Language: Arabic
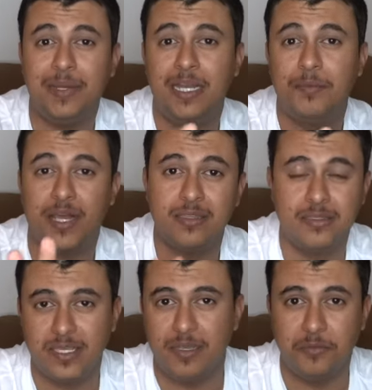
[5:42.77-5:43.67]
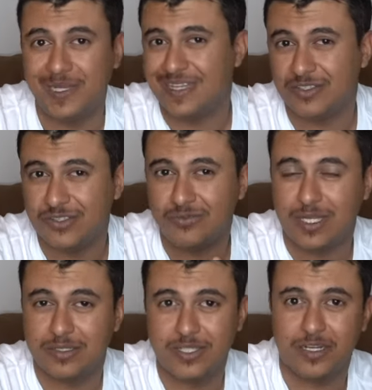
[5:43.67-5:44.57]
عن البرايتنس الحين بما ان
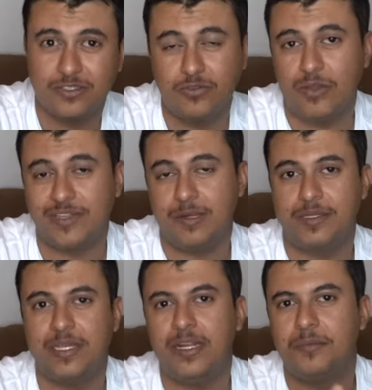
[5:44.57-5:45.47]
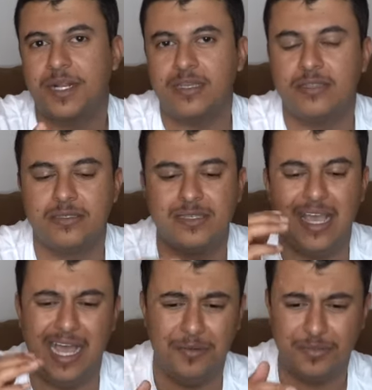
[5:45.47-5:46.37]
الوايرلس تشارجنج وحفاظ على البطاريه البرايتنس
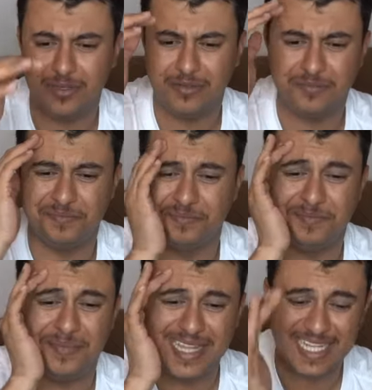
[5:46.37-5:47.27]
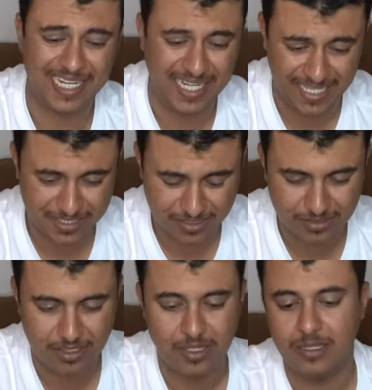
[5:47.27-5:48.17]
ابل ما ادري ليش
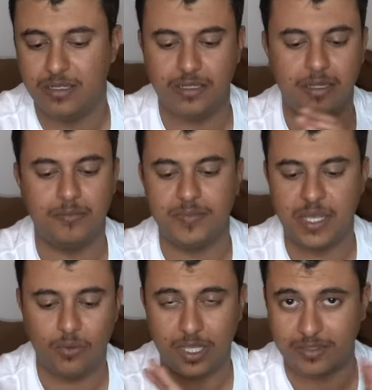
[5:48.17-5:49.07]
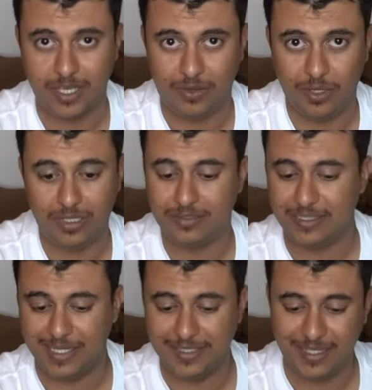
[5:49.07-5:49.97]
مدوخه الدعوه
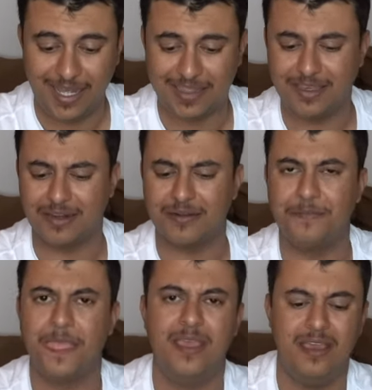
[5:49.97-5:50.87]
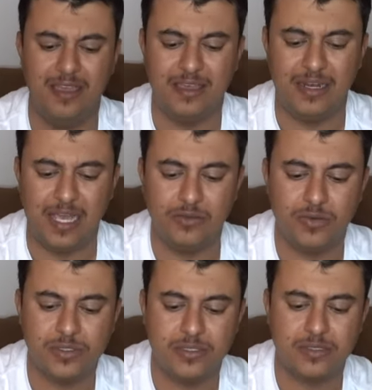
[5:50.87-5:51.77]
يعني اذكر الاي او
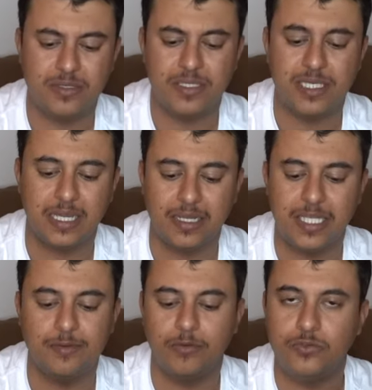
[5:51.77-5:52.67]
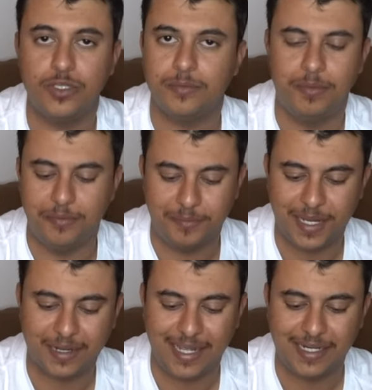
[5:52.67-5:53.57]
اس النسخ القديمه موجوده
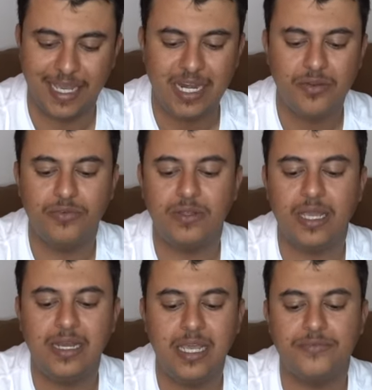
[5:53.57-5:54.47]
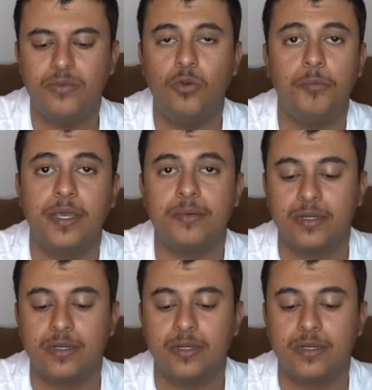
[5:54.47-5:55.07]
برا يعني خليها في خليها في الول بيبر